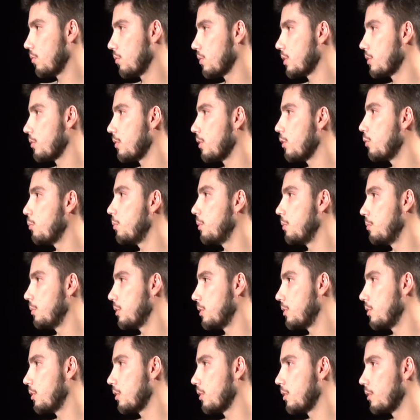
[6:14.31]
своей любимой
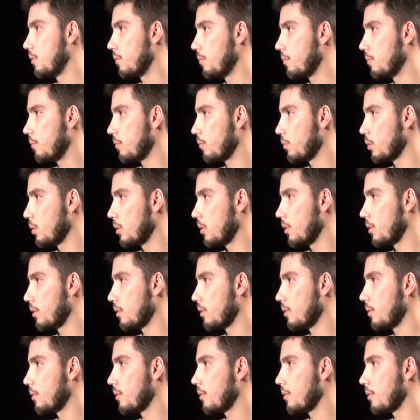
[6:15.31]
стихи. Вот так.